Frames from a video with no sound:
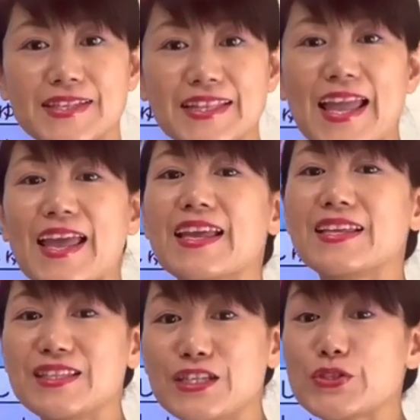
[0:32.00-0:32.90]
さて、
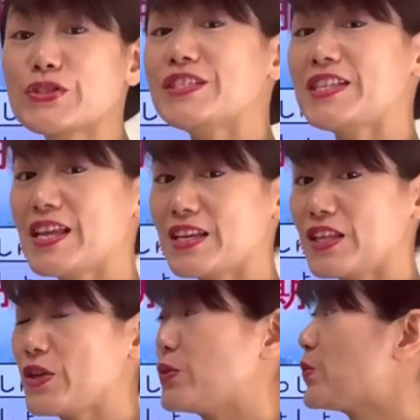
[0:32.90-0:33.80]
二十四節気
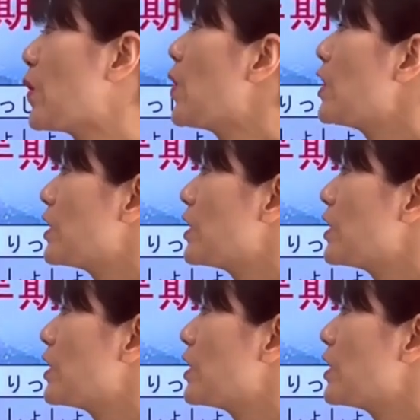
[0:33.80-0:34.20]
で言うと